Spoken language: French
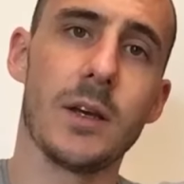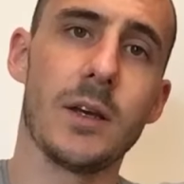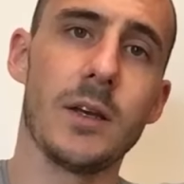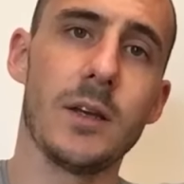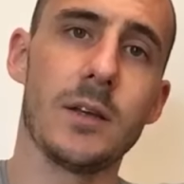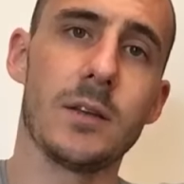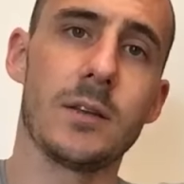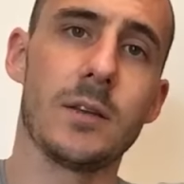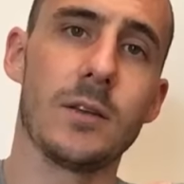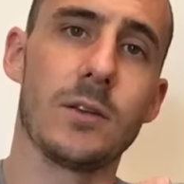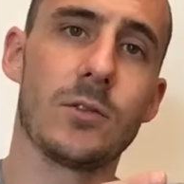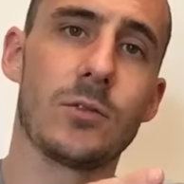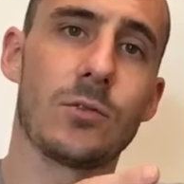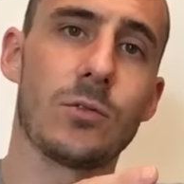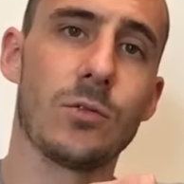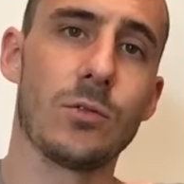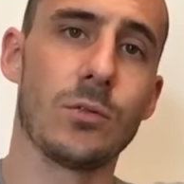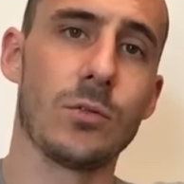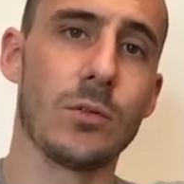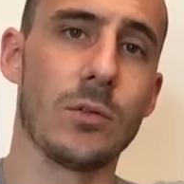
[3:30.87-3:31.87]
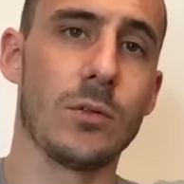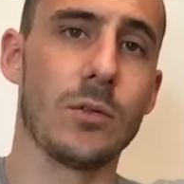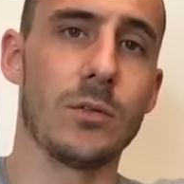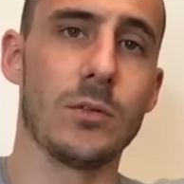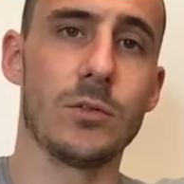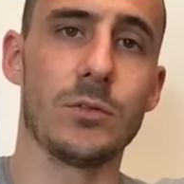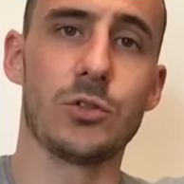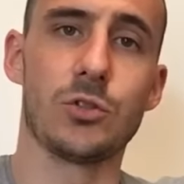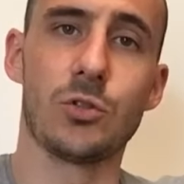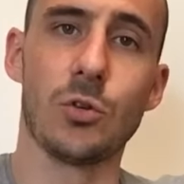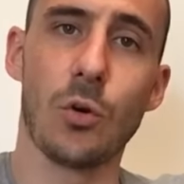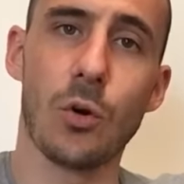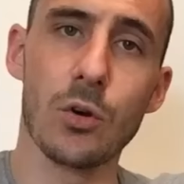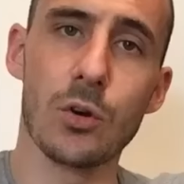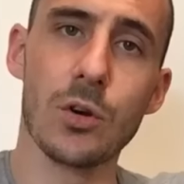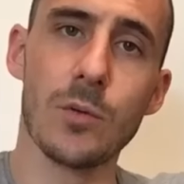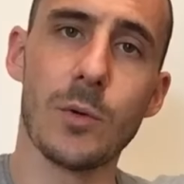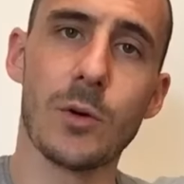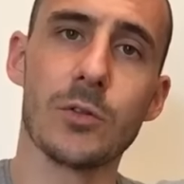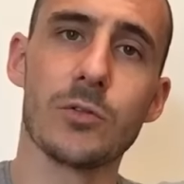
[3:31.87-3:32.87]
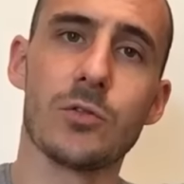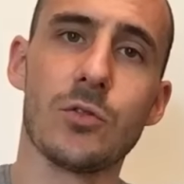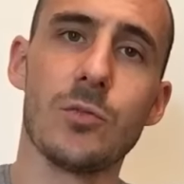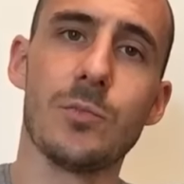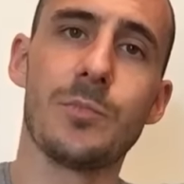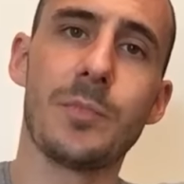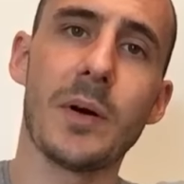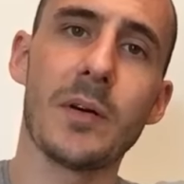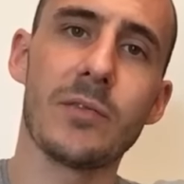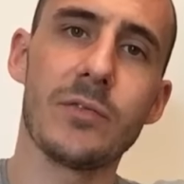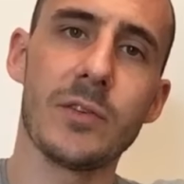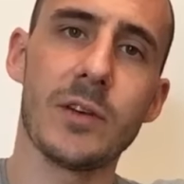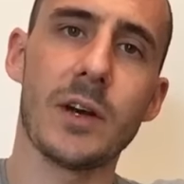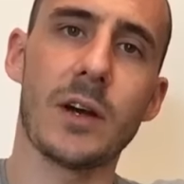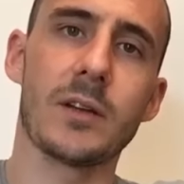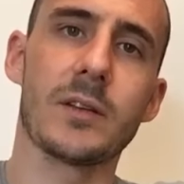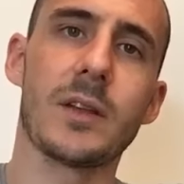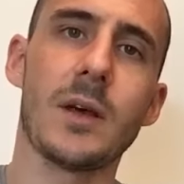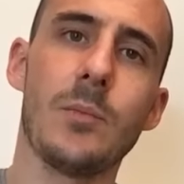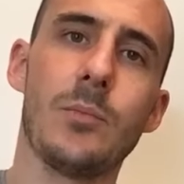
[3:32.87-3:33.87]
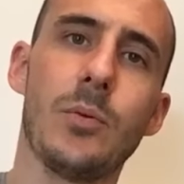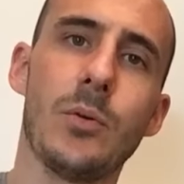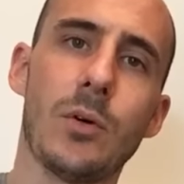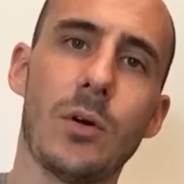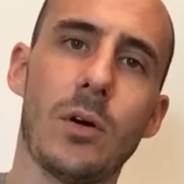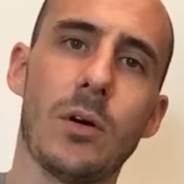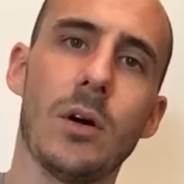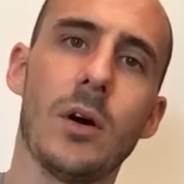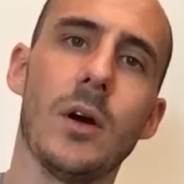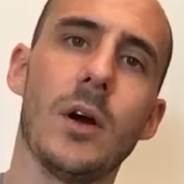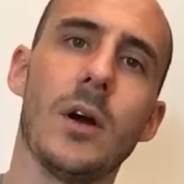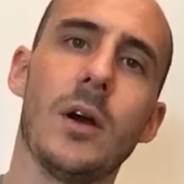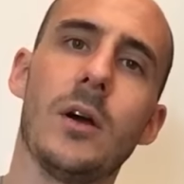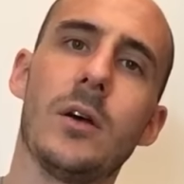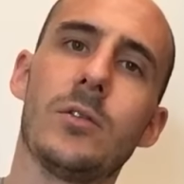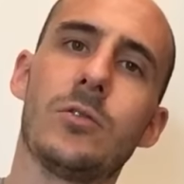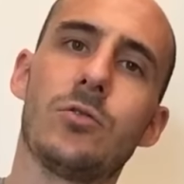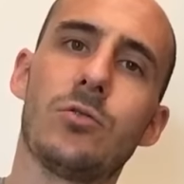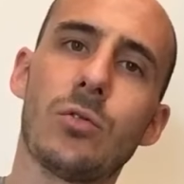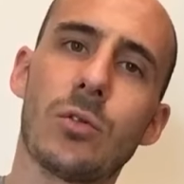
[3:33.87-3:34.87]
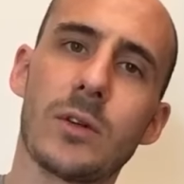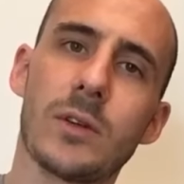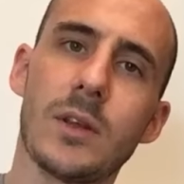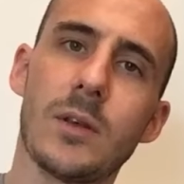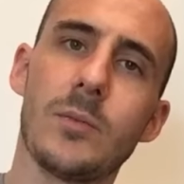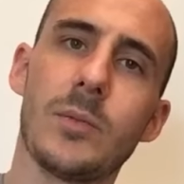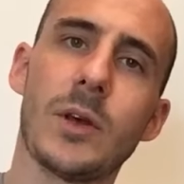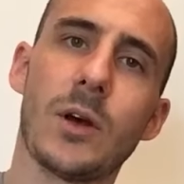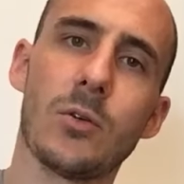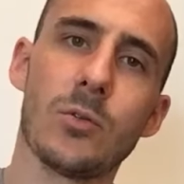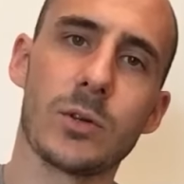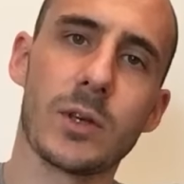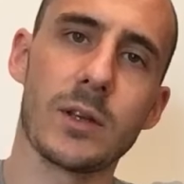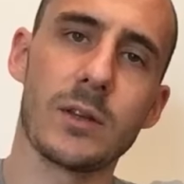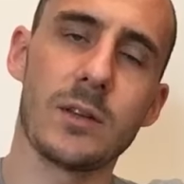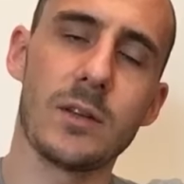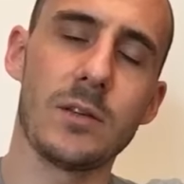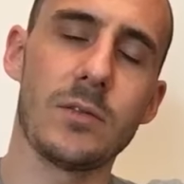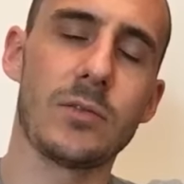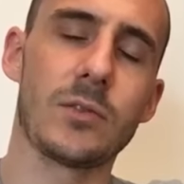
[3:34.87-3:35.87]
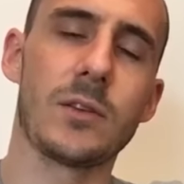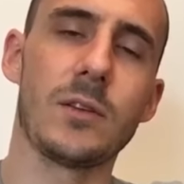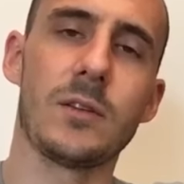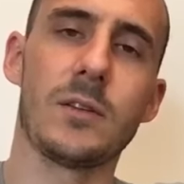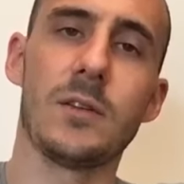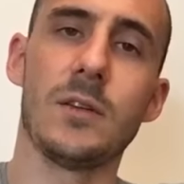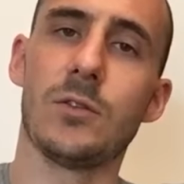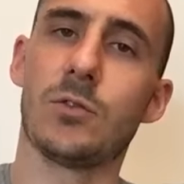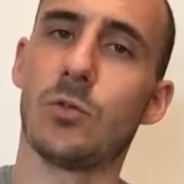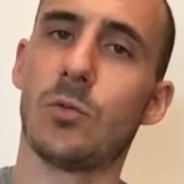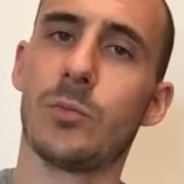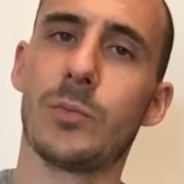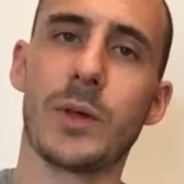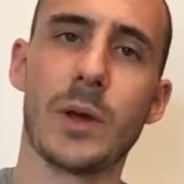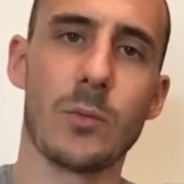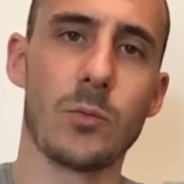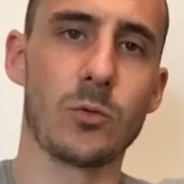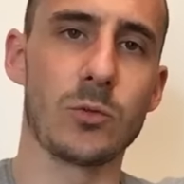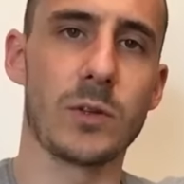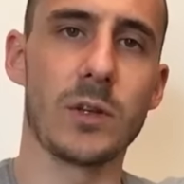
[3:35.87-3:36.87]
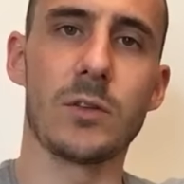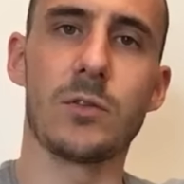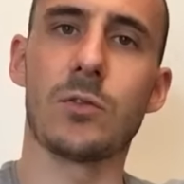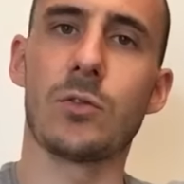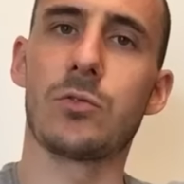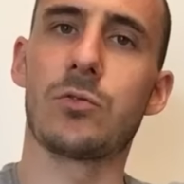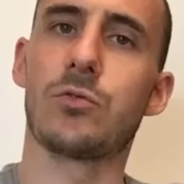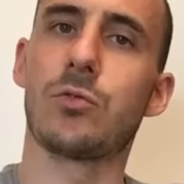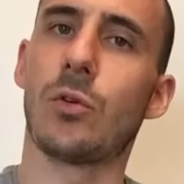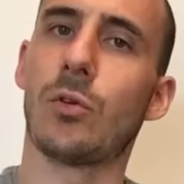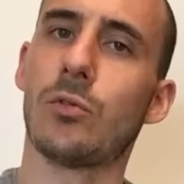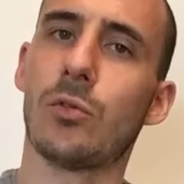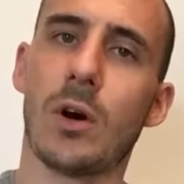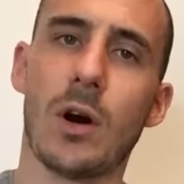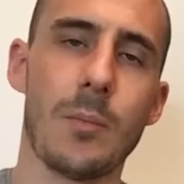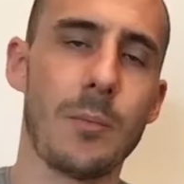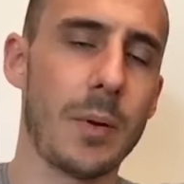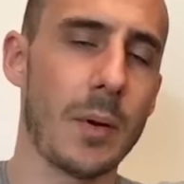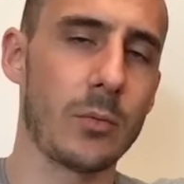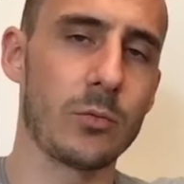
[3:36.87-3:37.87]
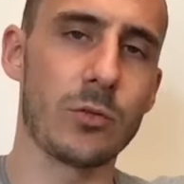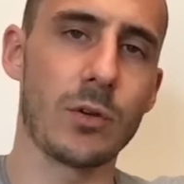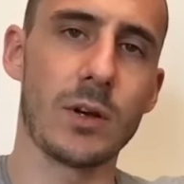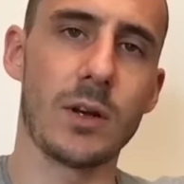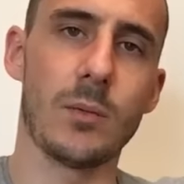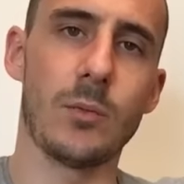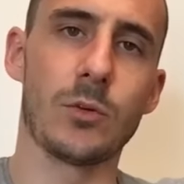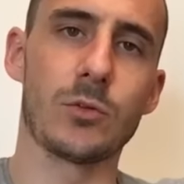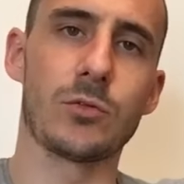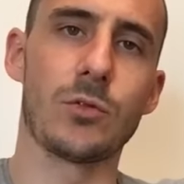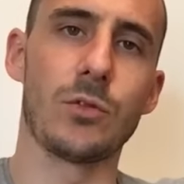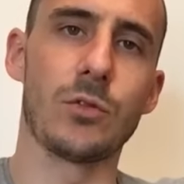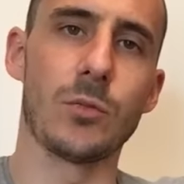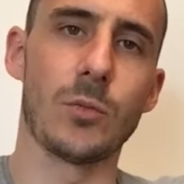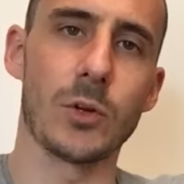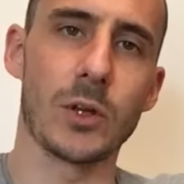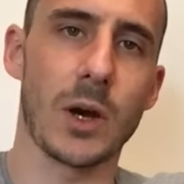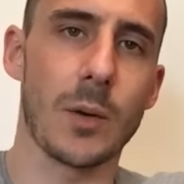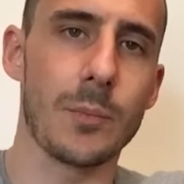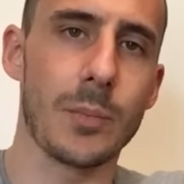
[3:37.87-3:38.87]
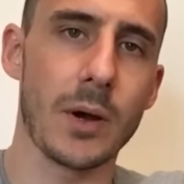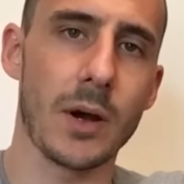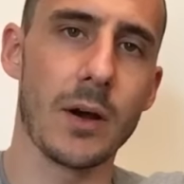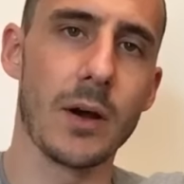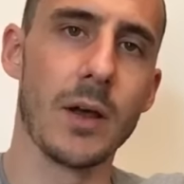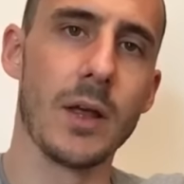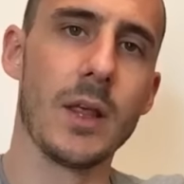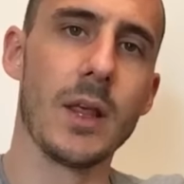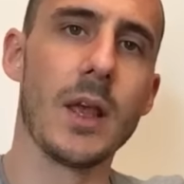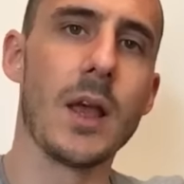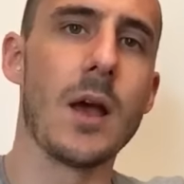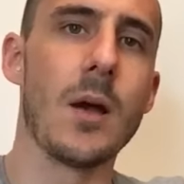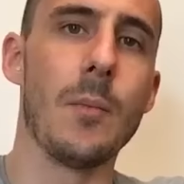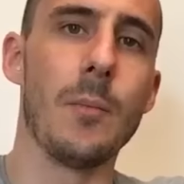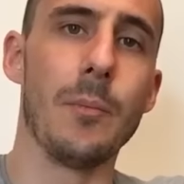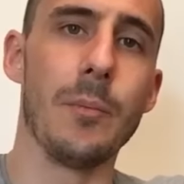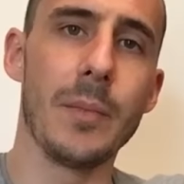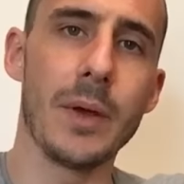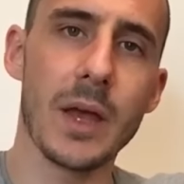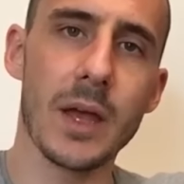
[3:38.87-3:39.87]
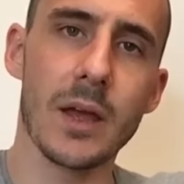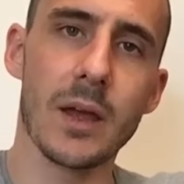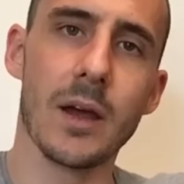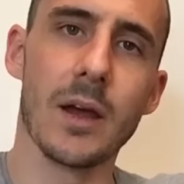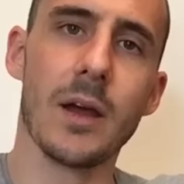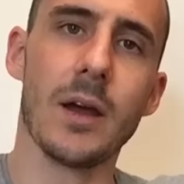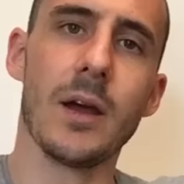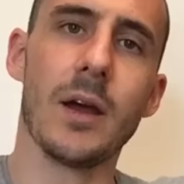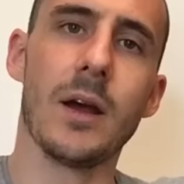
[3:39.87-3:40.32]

et c'est ce que euh, je te recommande de ne pas faire d'apport sur tes biens locatifs, qui s'ils sont bien montés, tu n'en auras pas besoin et la banque ne te le demandera pas. Mais